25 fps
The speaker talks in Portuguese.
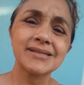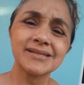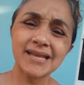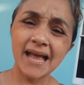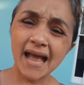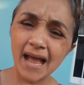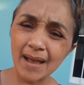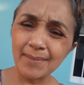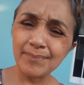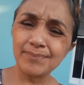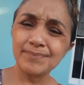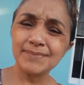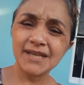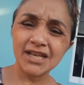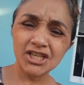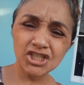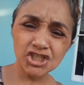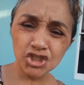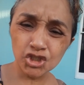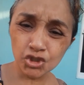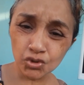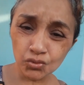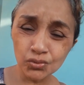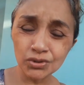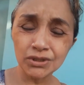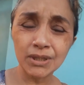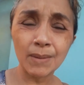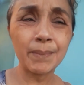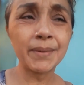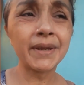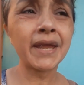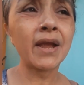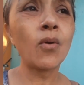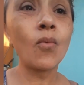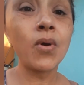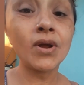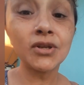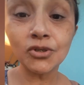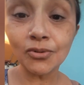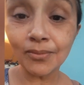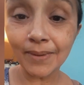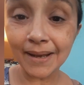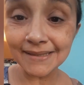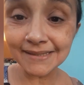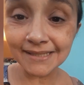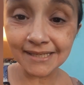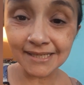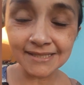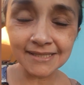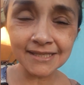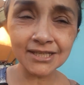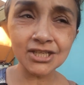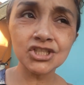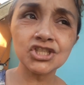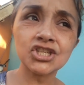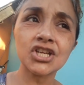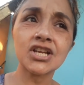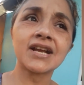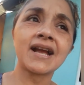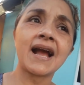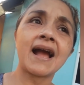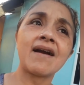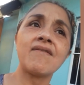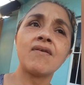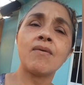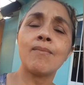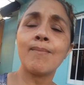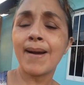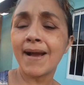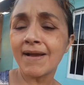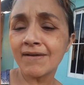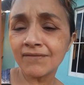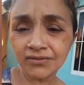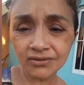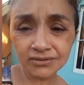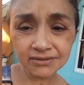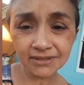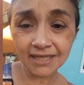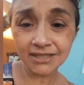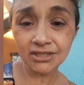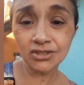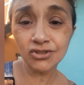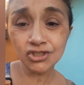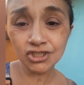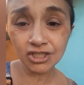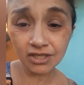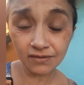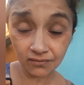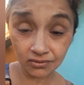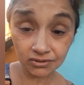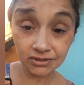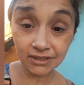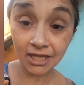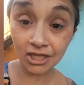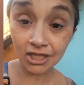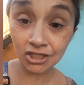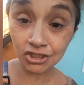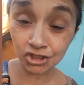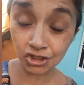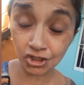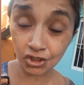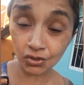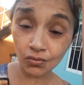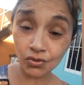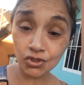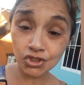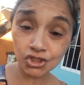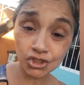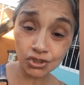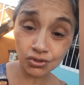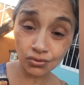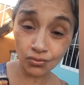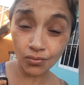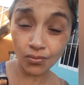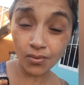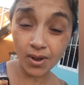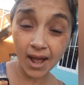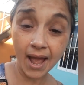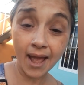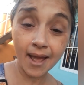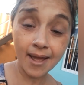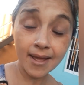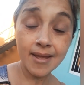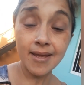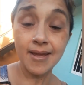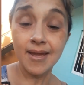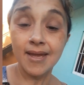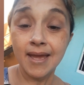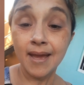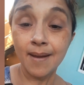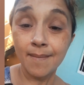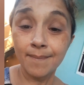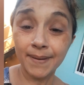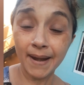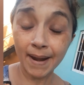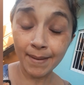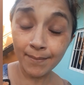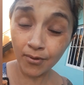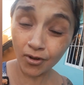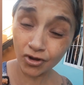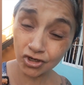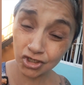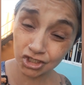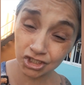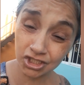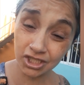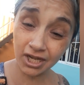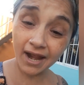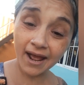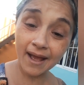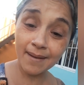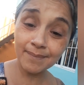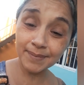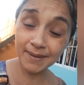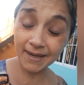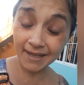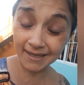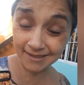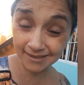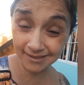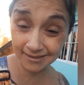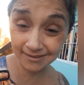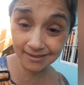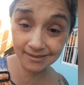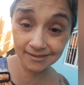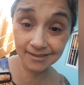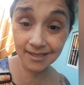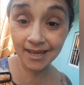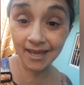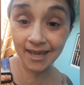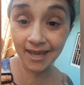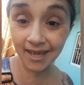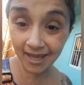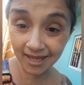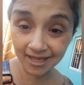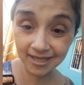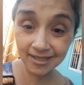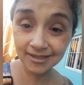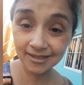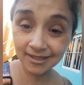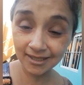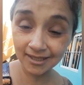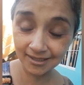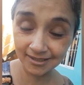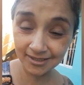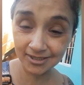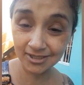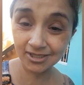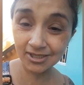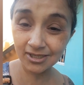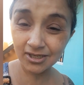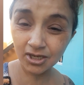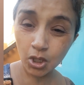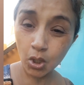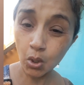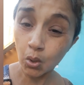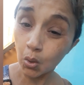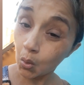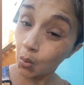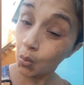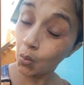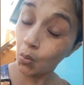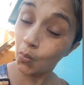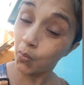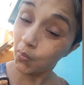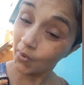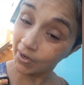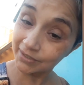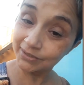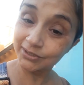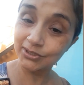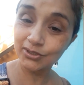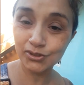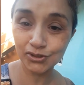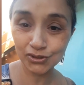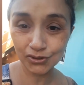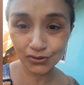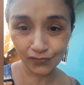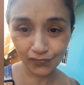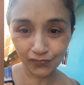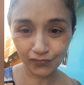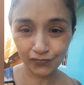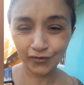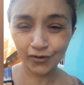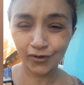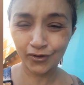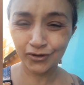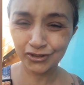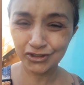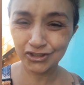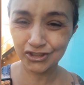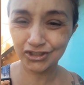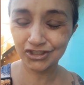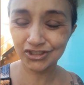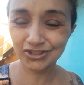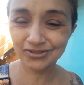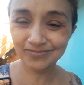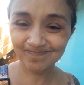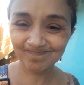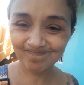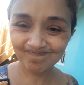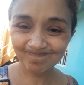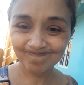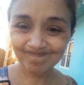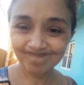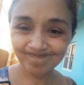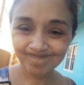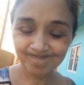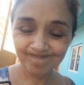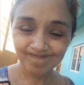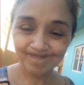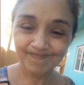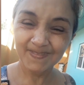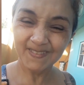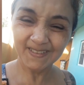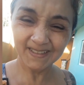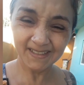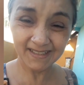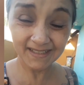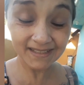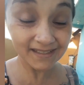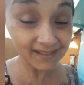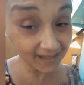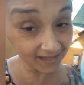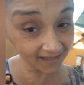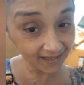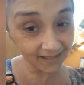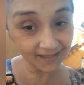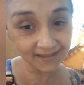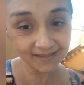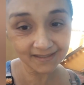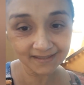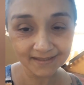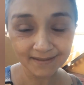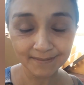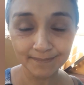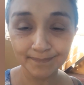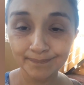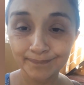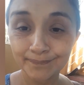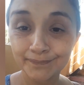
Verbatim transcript: Sabe? Me ajuda. Porque quanto mais eles criticavam, mais vontade eu tinha vontade de continuar para mostrar para esses haters quanto eu sou forte. E eles